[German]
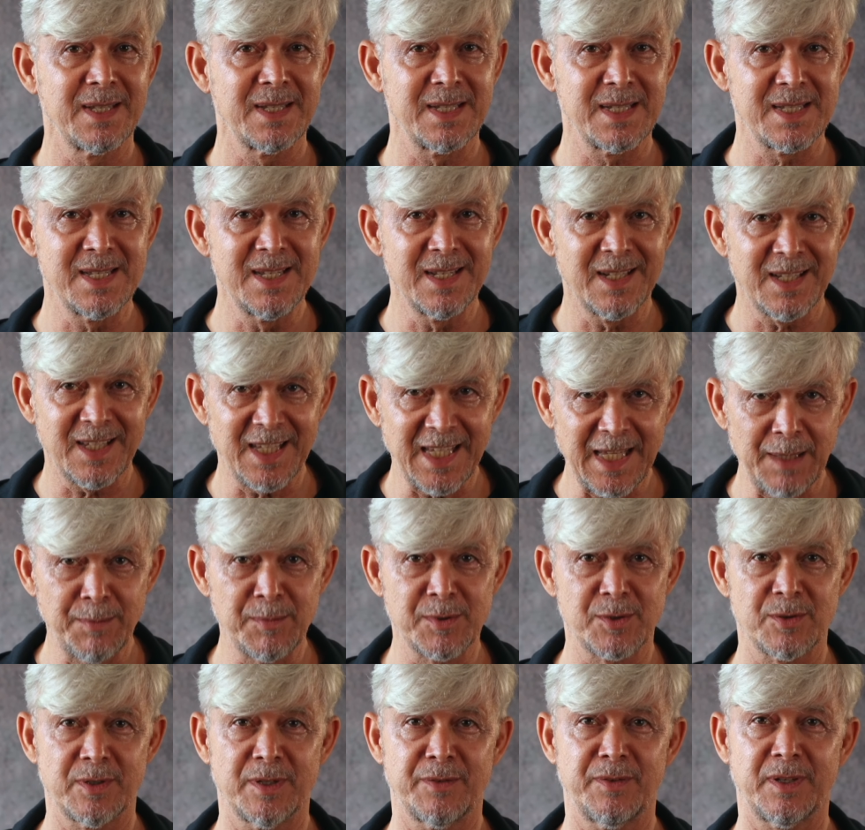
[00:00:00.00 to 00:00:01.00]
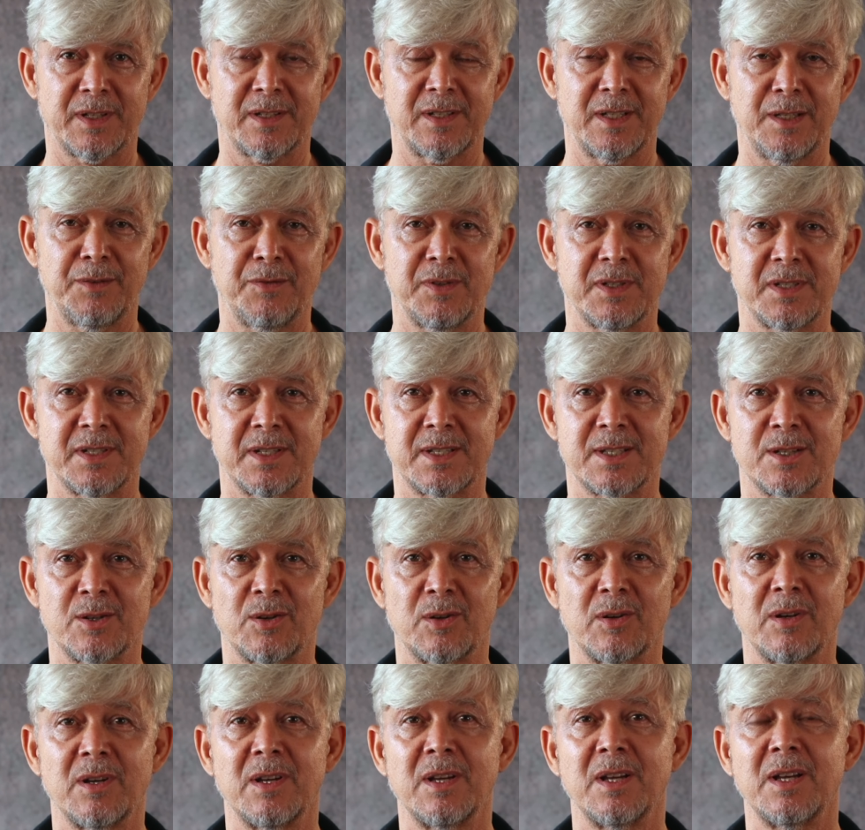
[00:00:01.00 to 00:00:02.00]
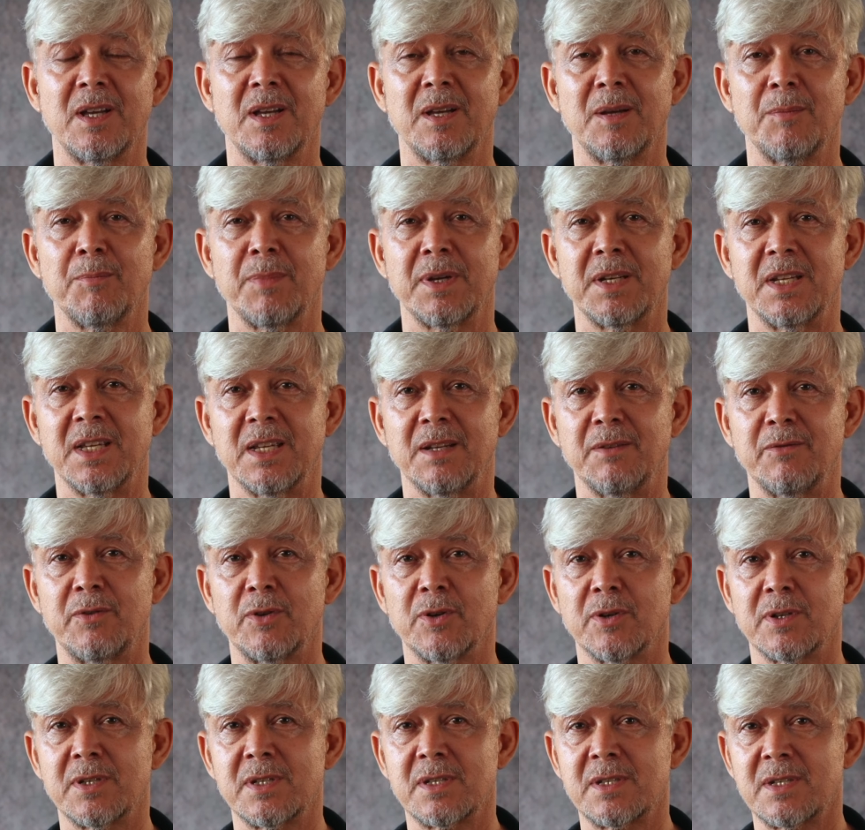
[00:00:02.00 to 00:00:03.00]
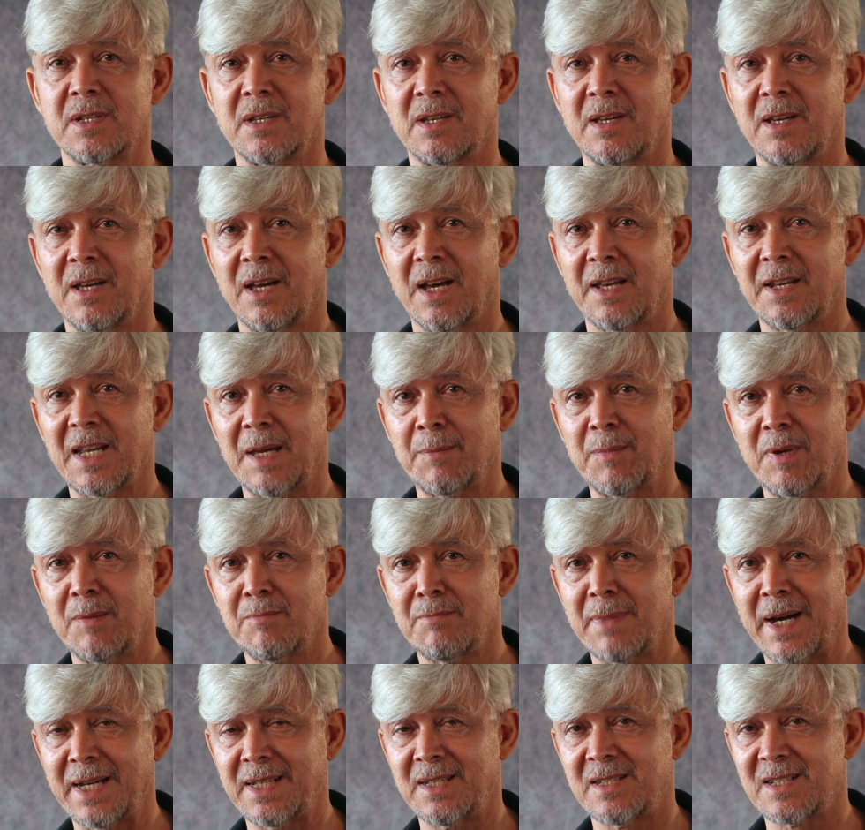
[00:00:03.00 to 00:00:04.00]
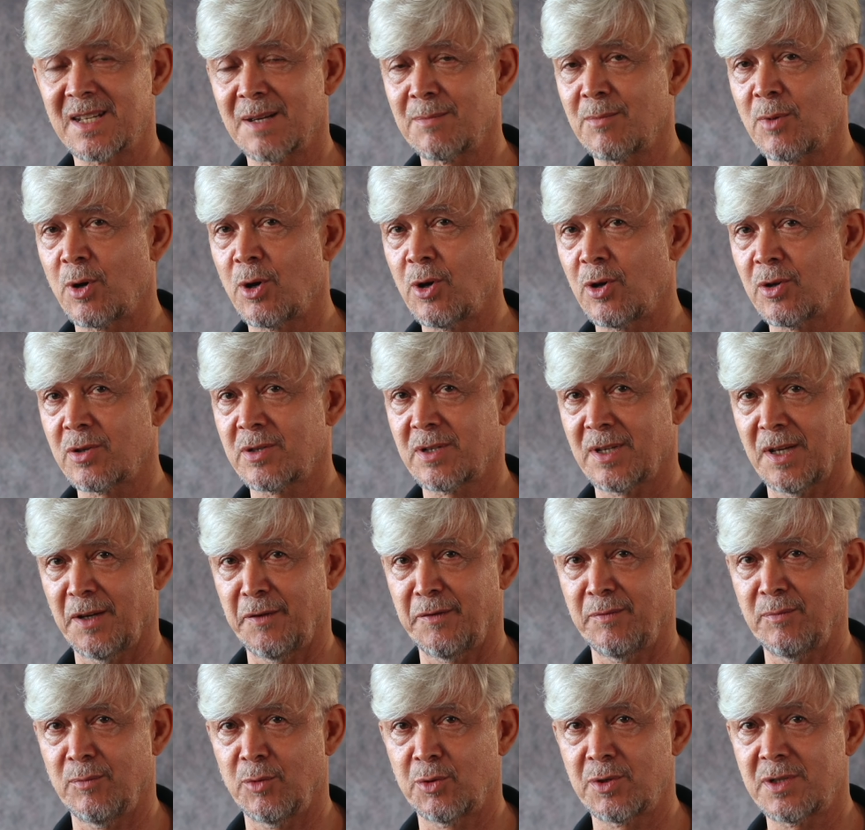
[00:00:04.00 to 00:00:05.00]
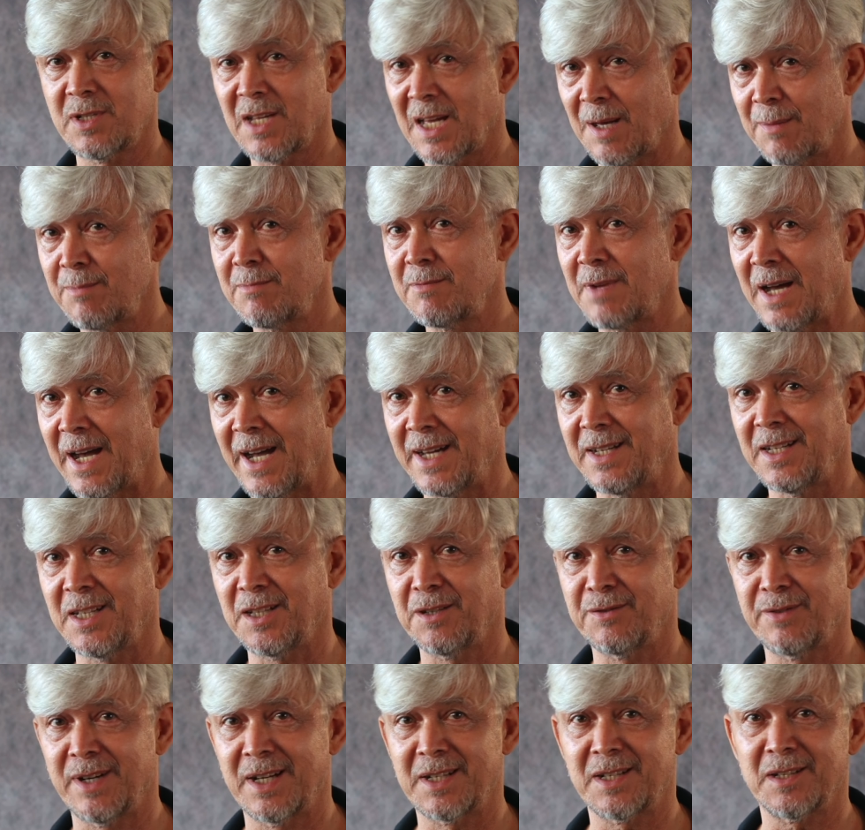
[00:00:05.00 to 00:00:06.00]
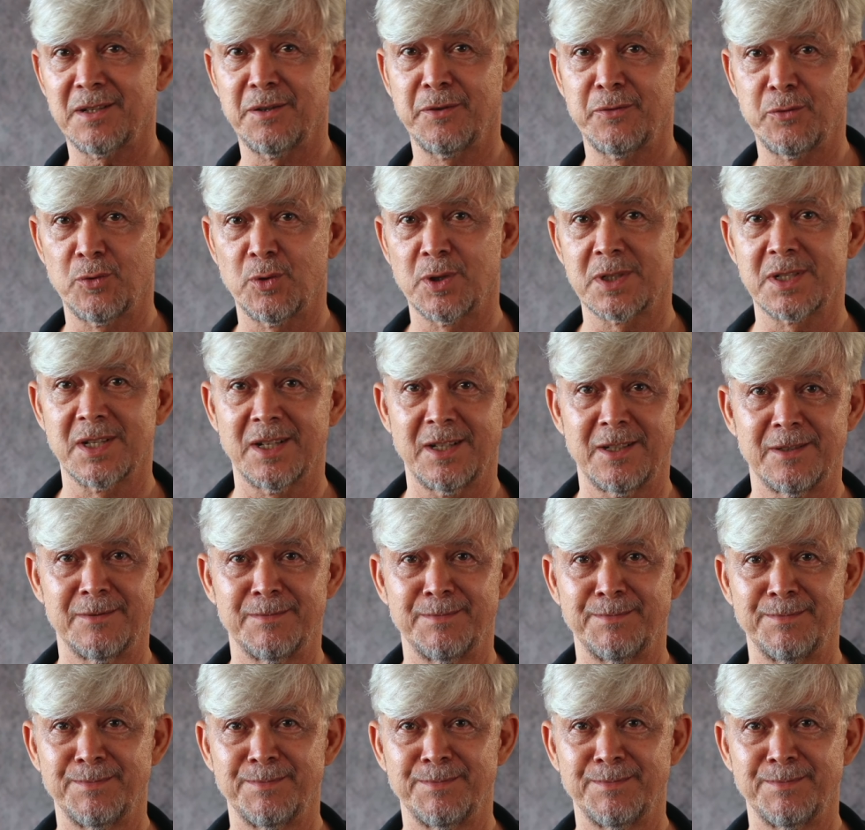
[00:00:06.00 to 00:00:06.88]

Sie sind ebenso effektiv wie Sitzungen, bei denen wir uns an einem gemeinsamen Ort treffen und sie haben einige weitere Vorteile.